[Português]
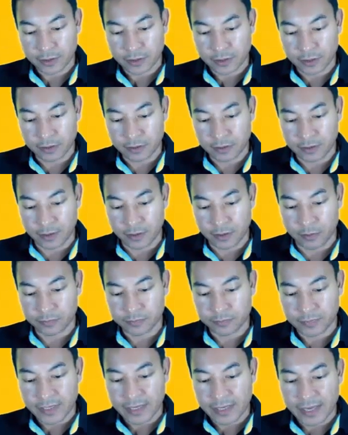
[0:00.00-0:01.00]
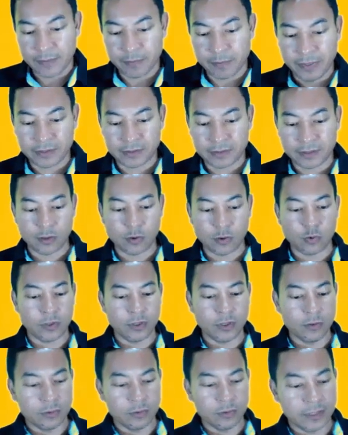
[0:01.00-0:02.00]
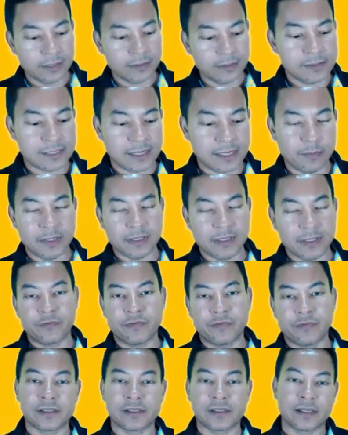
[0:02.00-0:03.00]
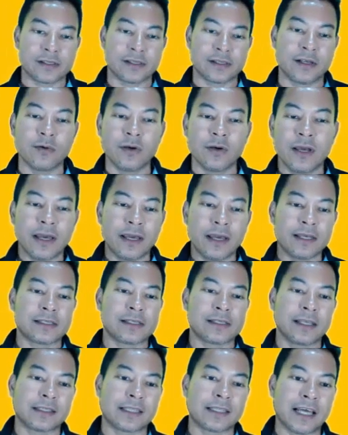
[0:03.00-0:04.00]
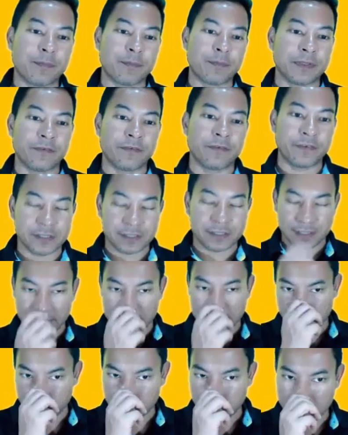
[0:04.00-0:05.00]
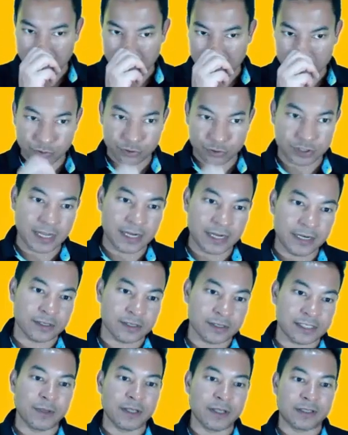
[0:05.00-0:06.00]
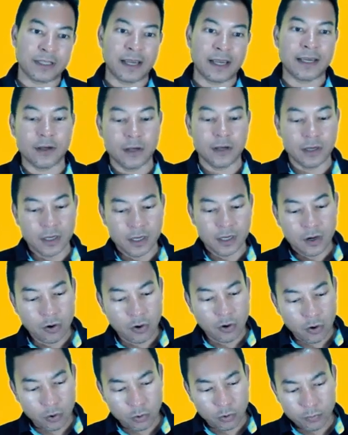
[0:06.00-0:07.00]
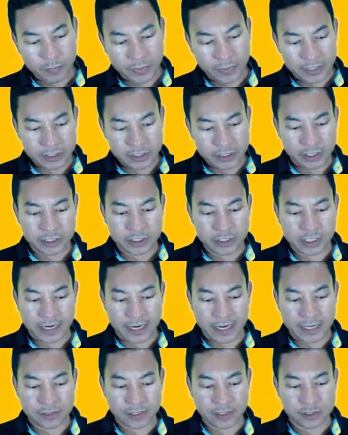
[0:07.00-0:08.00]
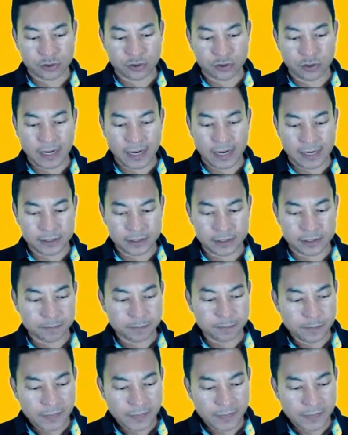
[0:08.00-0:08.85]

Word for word: Então, é bem tranquilo, né? Saber que a fixação, essa é etapa da fixação dos créditos na lei orçamentária ou mediante créditos adicionais.